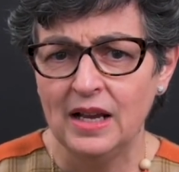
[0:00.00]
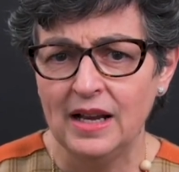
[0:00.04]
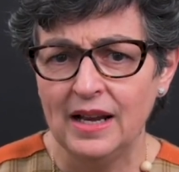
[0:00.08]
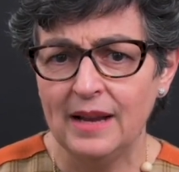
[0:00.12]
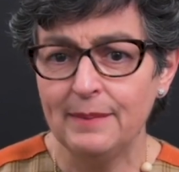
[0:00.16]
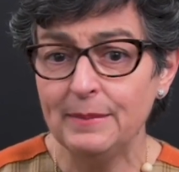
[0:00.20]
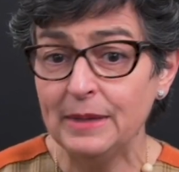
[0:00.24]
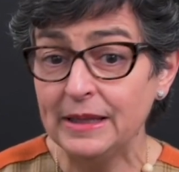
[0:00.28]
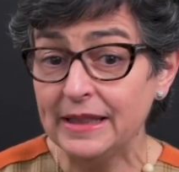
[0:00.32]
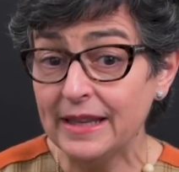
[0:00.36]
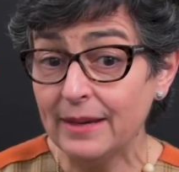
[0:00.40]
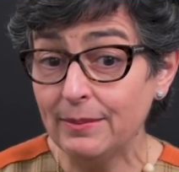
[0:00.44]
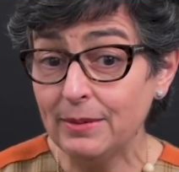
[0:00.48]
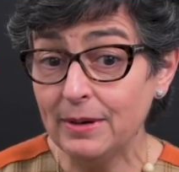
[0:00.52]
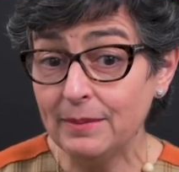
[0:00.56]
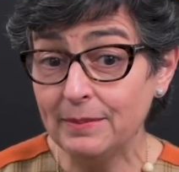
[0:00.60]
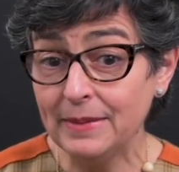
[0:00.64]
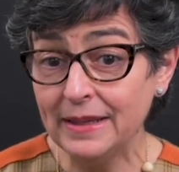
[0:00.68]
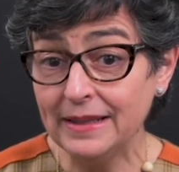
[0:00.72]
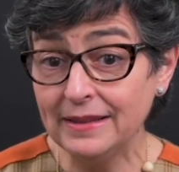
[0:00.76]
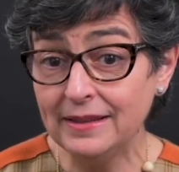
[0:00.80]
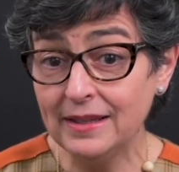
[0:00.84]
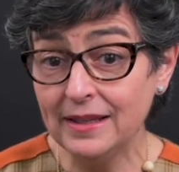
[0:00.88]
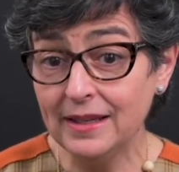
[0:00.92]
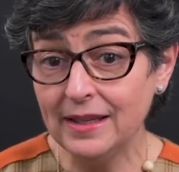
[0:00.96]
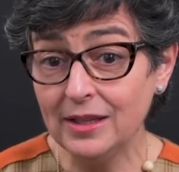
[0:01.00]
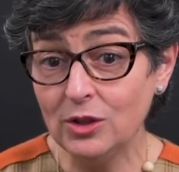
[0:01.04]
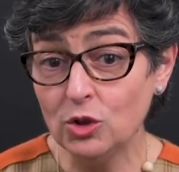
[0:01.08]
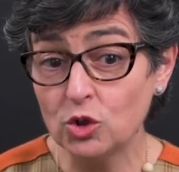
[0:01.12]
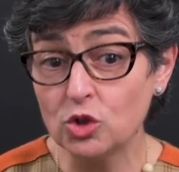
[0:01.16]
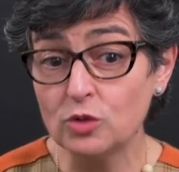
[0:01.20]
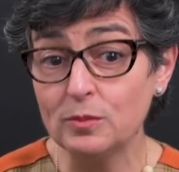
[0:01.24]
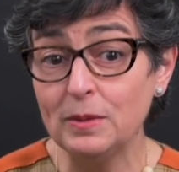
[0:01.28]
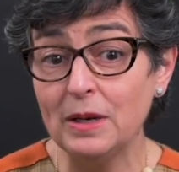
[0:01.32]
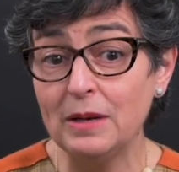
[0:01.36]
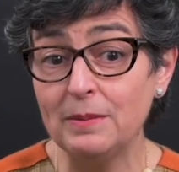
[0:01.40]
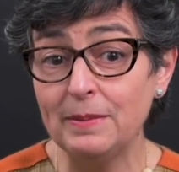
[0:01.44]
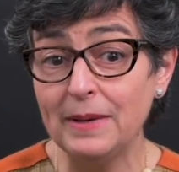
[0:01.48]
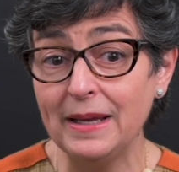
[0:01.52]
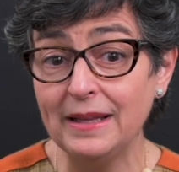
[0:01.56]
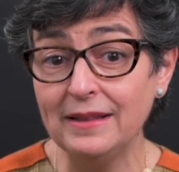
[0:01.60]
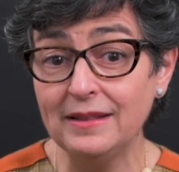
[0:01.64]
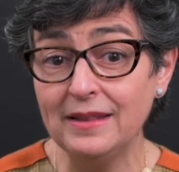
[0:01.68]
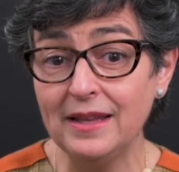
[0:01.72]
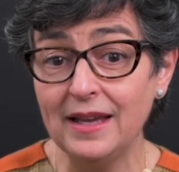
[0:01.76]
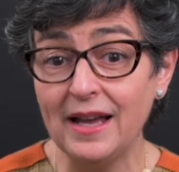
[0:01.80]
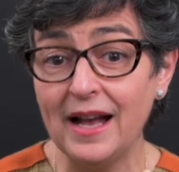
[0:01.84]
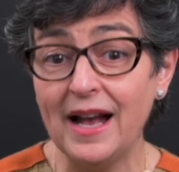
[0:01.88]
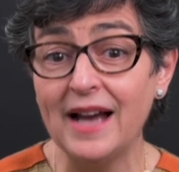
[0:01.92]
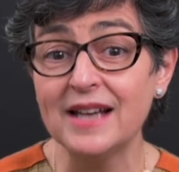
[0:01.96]
Lamentablemente,
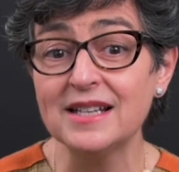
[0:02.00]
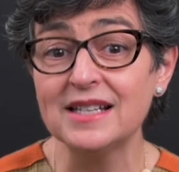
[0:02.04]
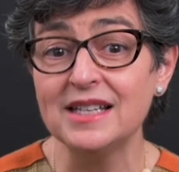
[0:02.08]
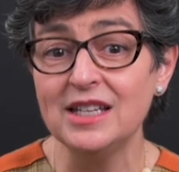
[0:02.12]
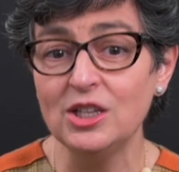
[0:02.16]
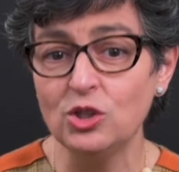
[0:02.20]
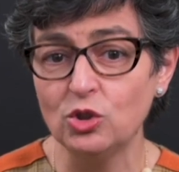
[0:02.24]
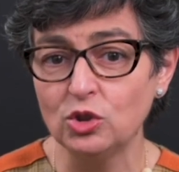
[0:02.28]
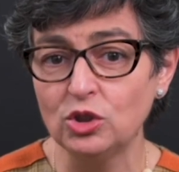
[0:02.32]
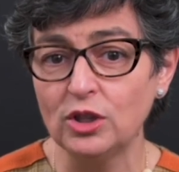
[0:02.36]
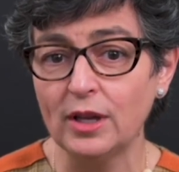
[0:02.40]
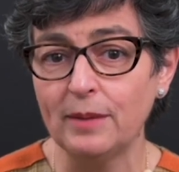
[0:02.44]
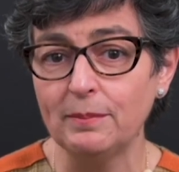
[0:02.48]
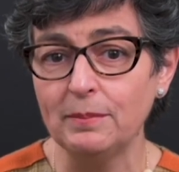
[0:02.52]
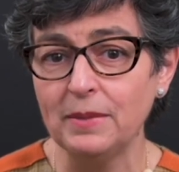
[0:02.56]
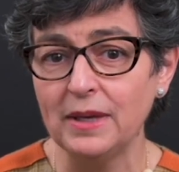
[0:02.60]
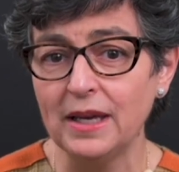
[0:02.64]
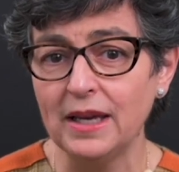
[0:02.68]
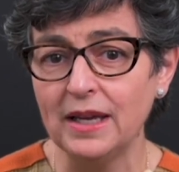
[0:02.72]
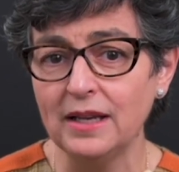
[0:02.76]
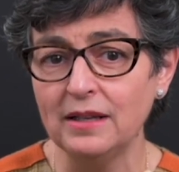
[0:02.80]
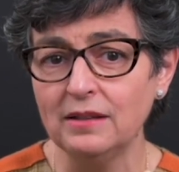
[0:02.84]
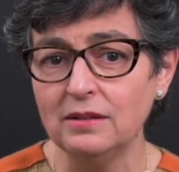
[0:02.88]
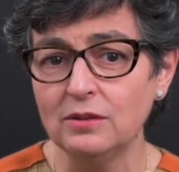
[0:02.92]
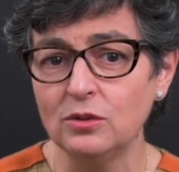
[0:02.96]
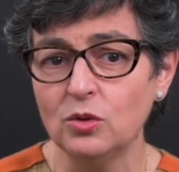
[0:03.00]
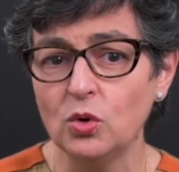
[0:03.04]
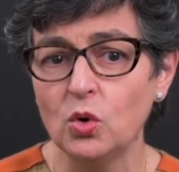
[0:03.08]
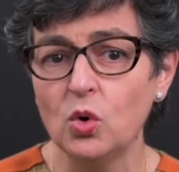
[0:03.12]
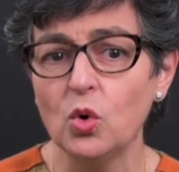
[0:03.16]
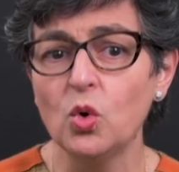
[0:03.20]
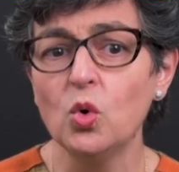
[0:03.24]
2020 ha sido también